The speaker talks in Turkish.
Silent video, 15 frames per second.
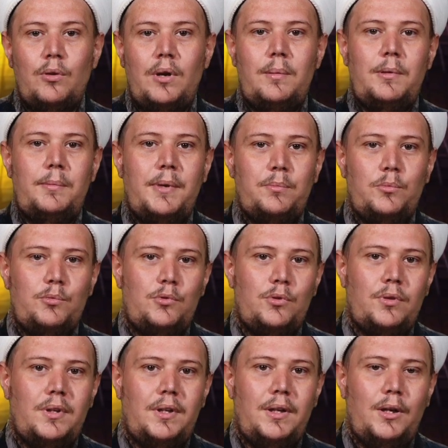görebilmek mümkün.
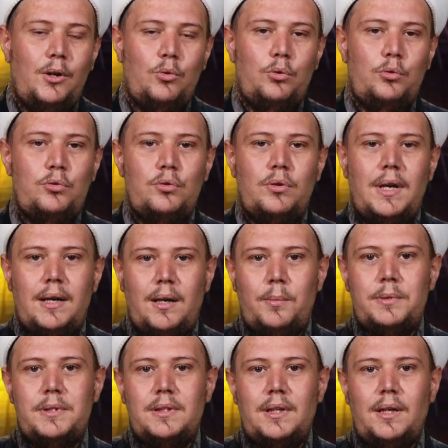Kudüs'ün her
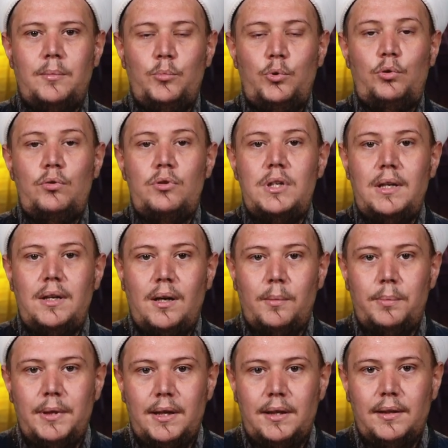kapısında, bütün şehir
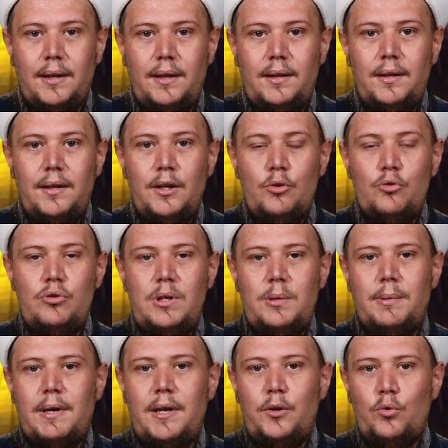kapılarında şu
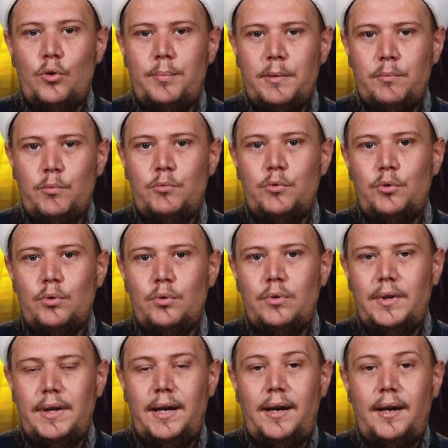ibareyi görmek mümkündür.
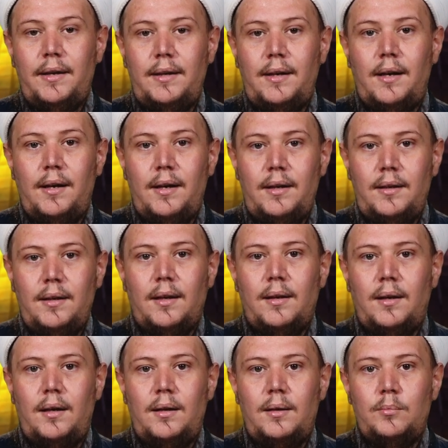La ilahe
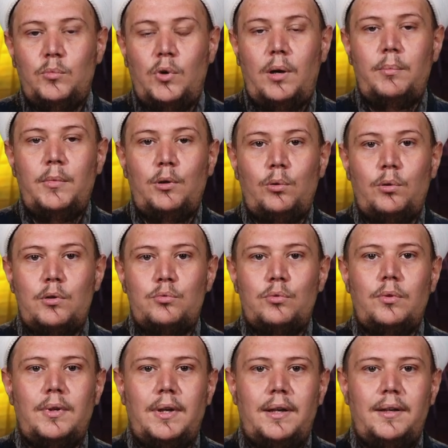illallah Muhammedur
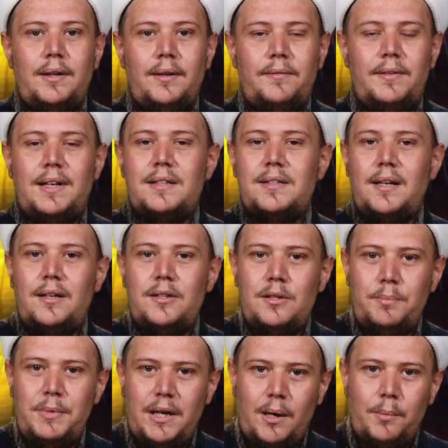Resulullah. Fakat
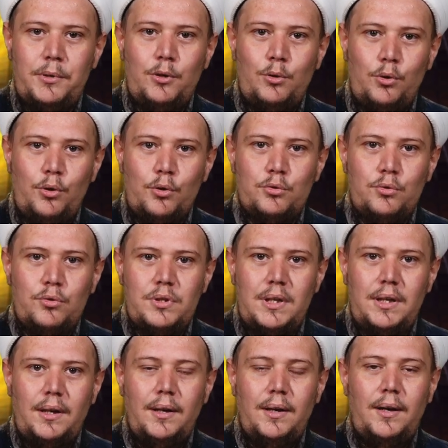sadece bir kapıyı görüyorsunuz
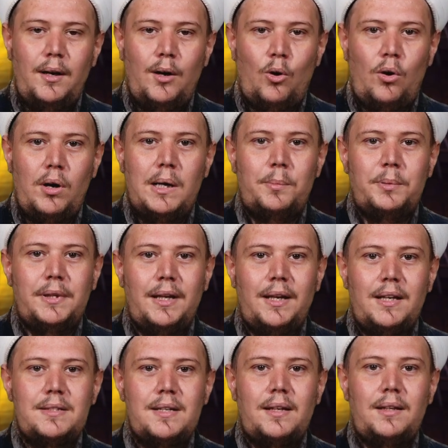ki o kapıda
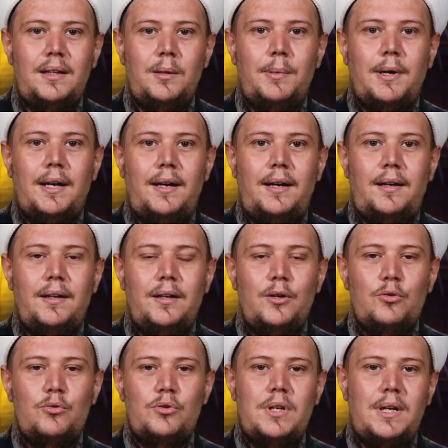yazan ibare
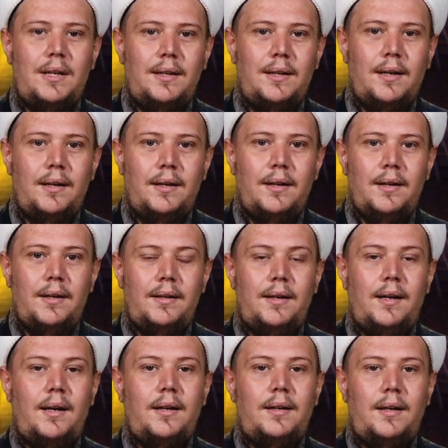şu şekilde.
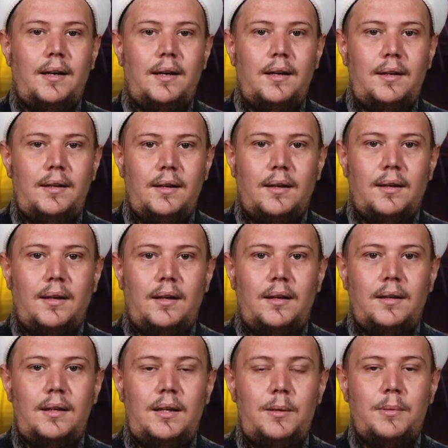La ilahe illallah
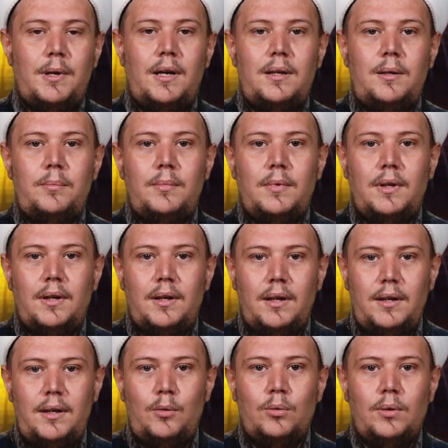İbrahim
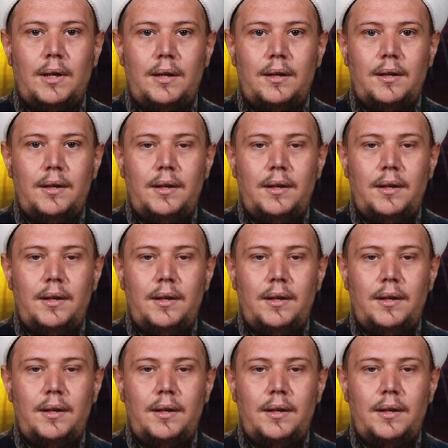Halilullah.